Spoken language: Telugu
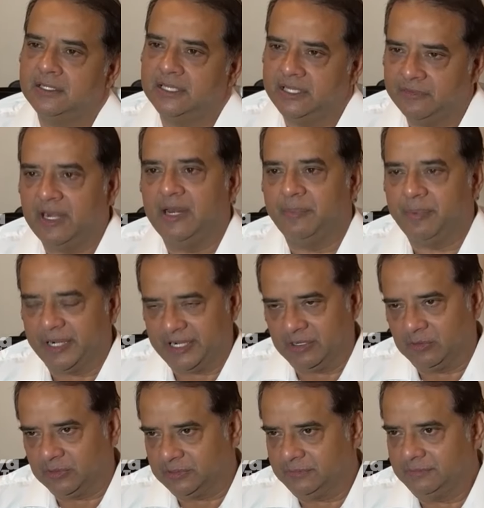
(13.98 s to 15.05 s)
దివాళీ పార్టీ
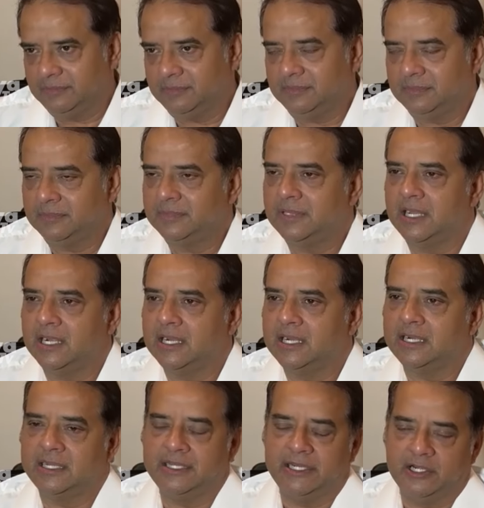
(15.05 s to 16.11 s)
కోసం
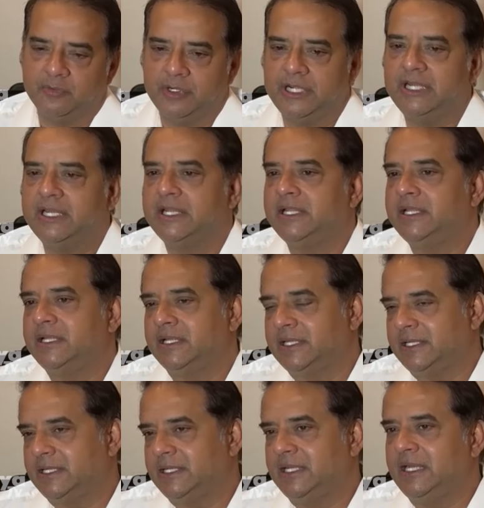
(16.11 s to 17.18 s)
అక్కడ ఎటువంటి
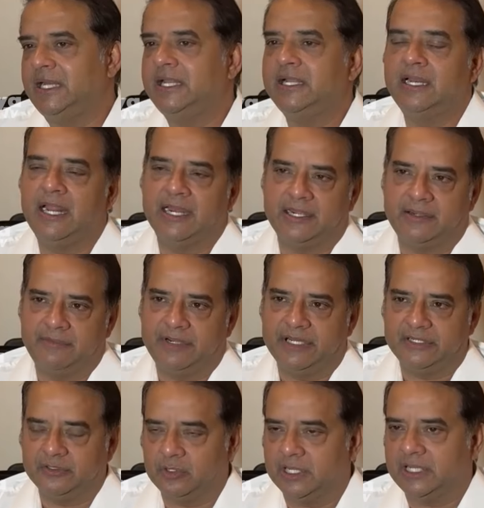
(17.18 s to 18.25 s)
ఇల్లీగల్
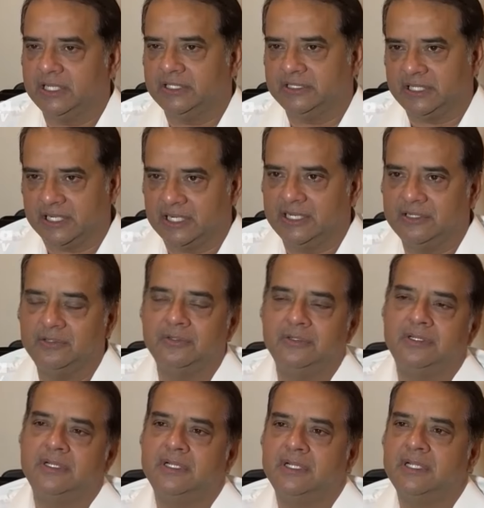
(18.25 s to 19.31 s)
యాక్టివిటీస్ కూడా జరగలేదు
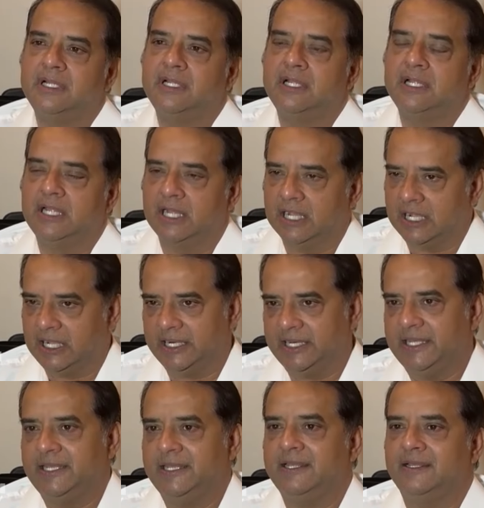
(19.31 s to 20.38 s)
కానీ